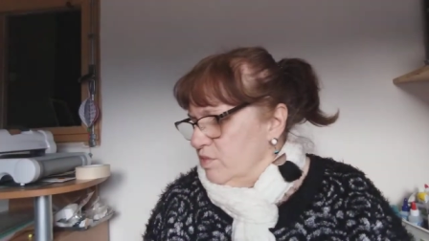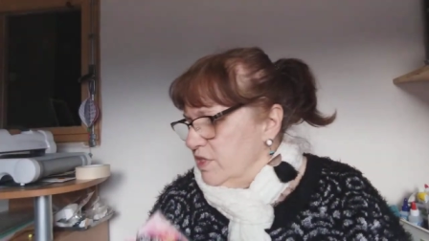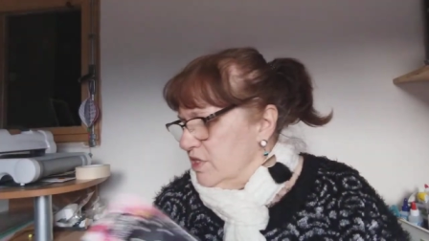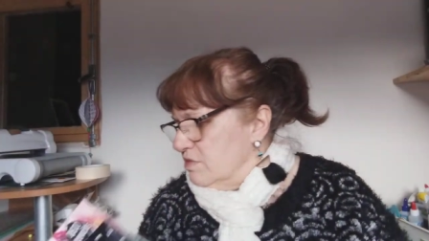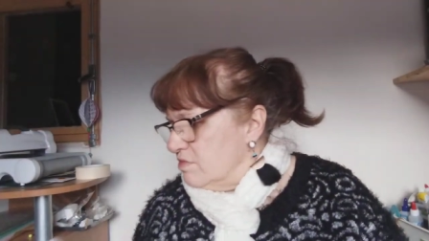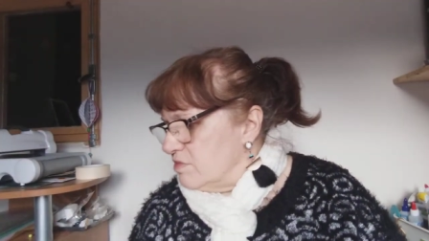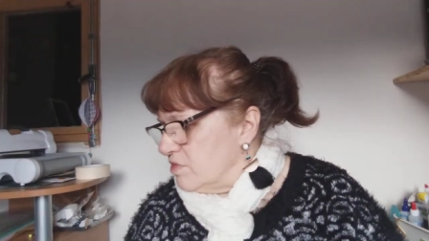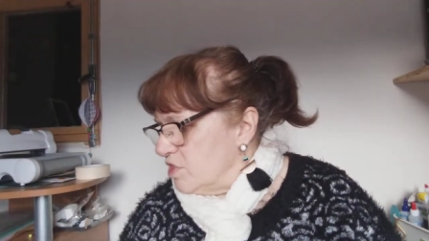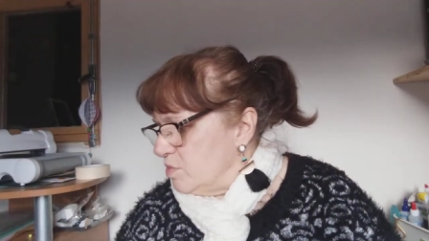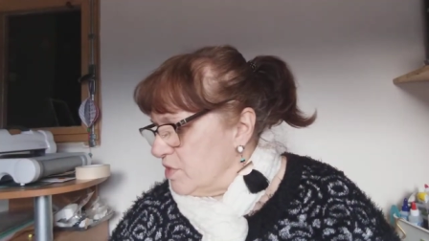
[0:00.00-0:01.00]
oublié.
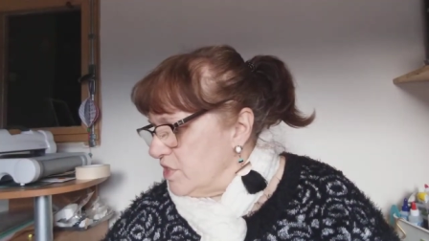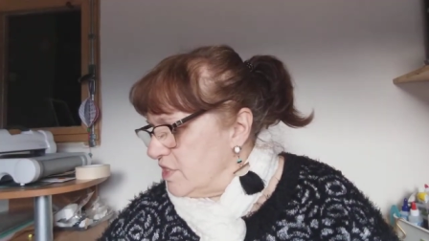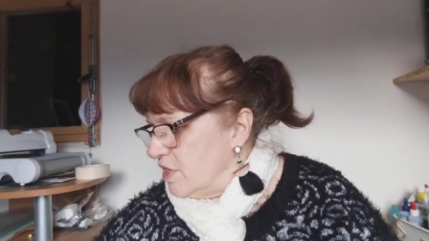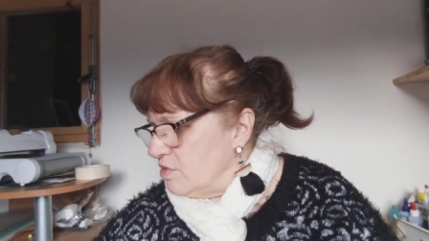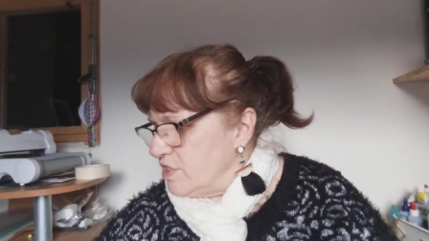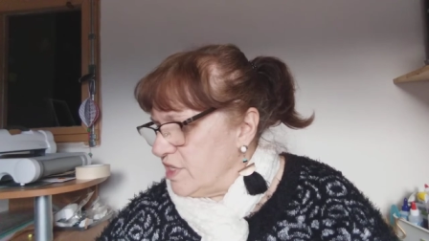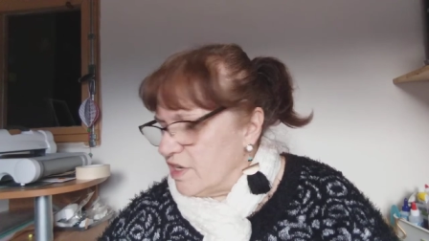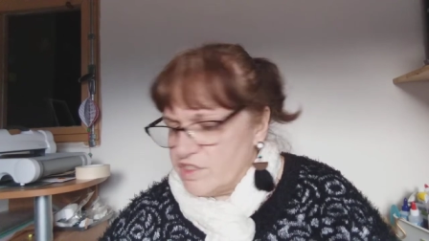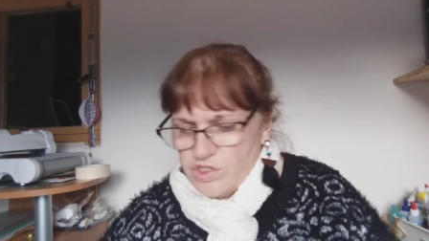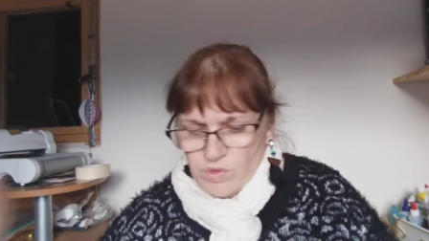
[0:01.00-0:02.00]
J'ai pris ça aussi
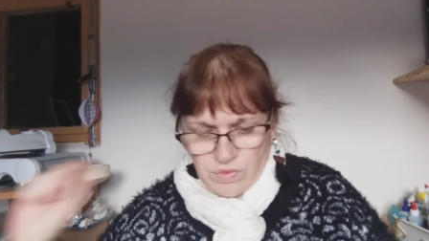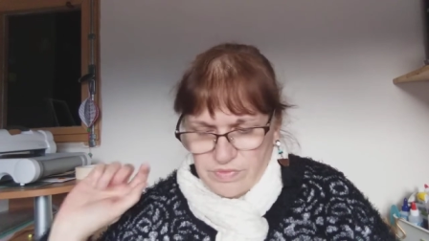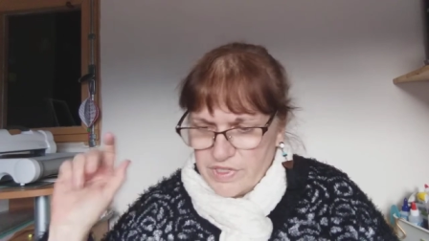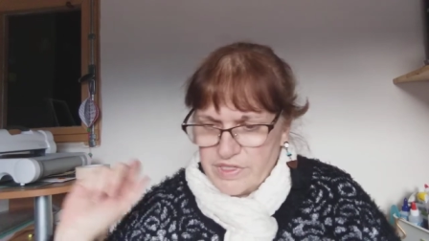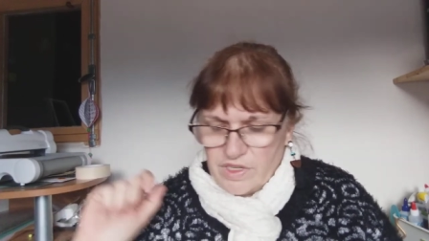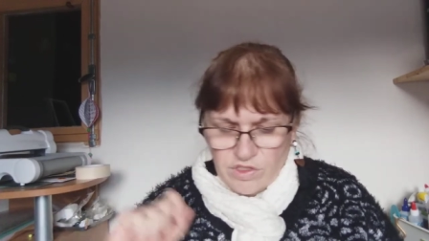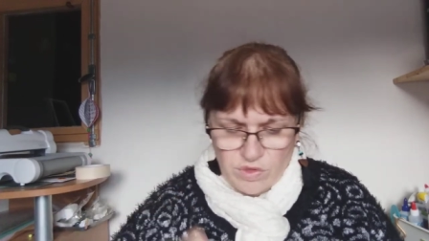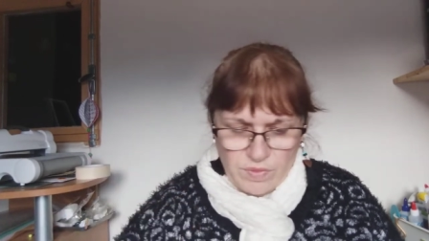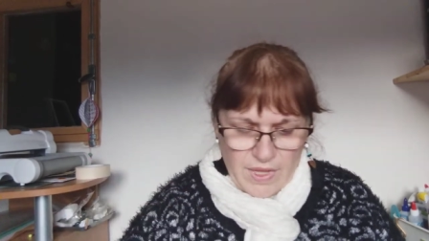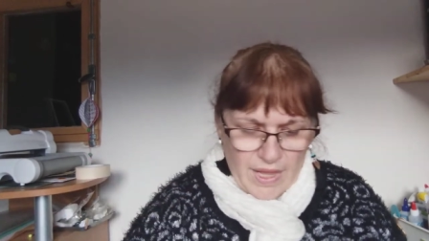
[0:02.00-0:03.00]
Action. Ça, c'est
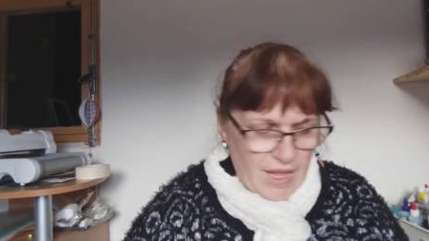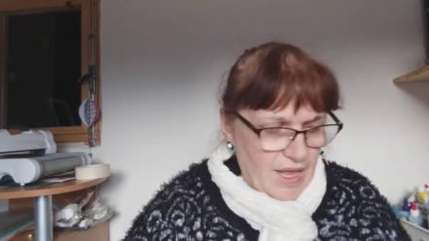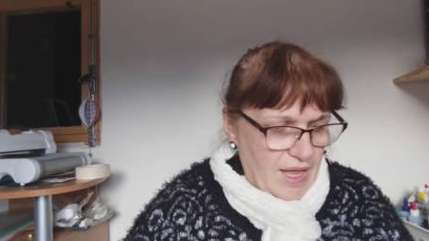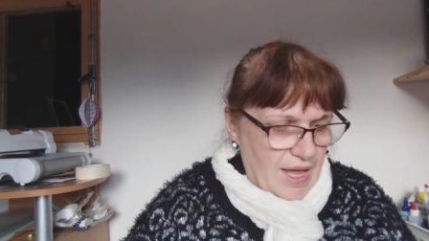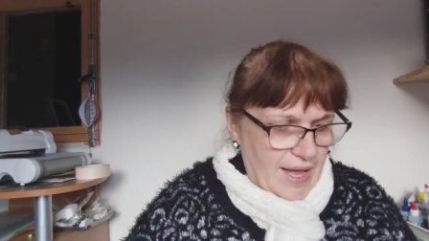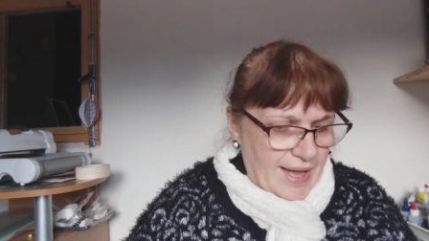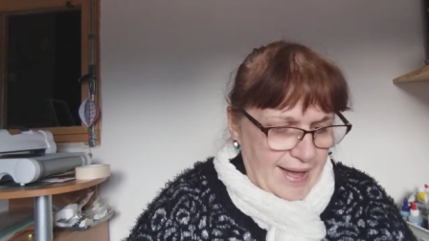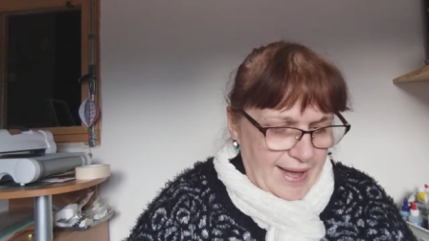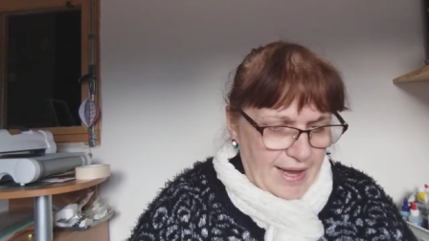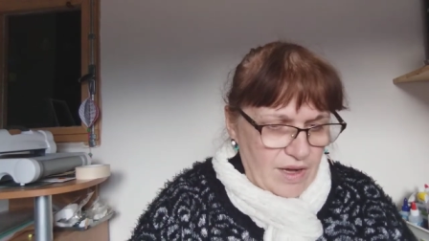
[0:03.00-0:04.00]
Action.
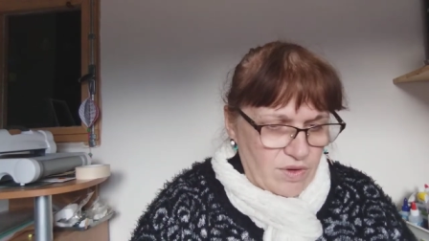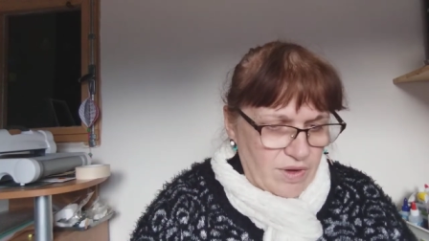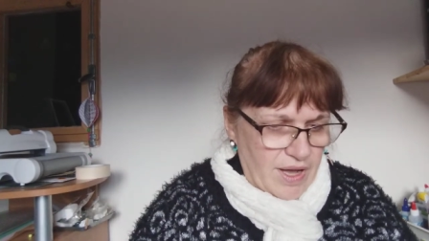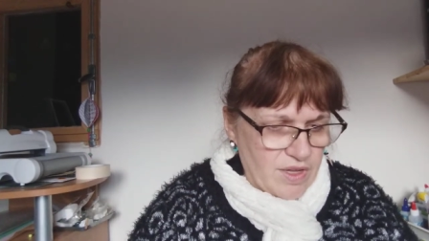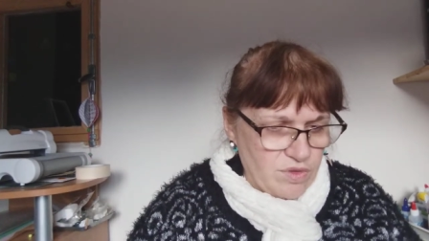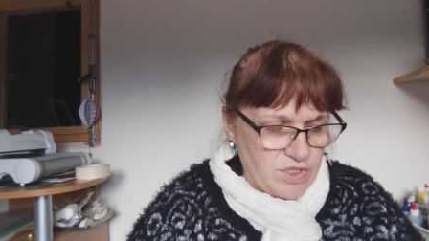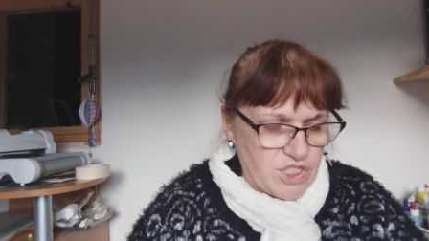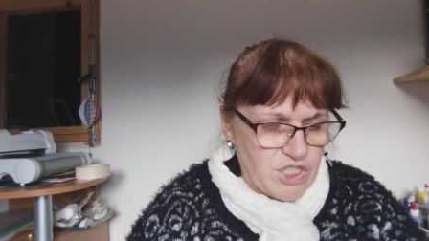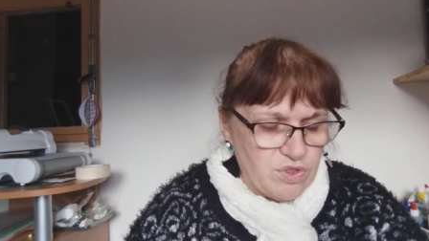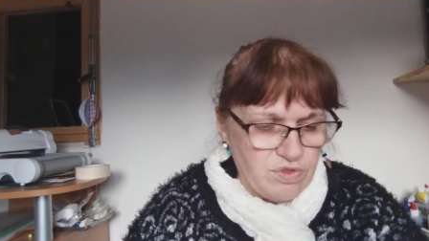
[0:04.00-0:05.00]
Alors, Anos,
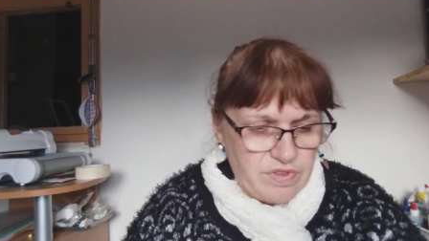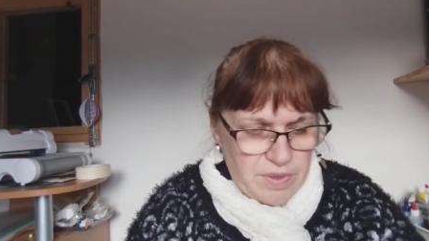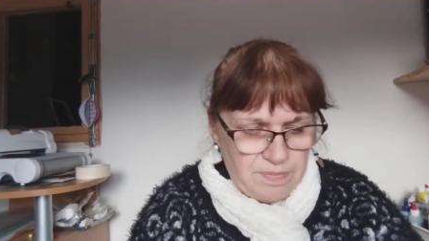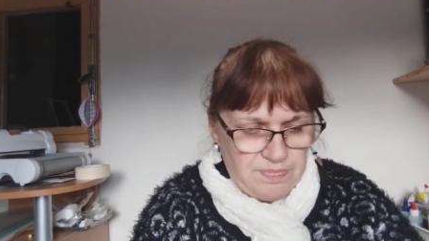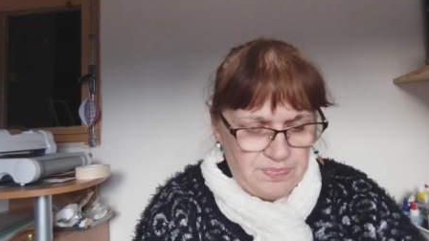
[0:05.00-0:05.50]
j'ai trouvé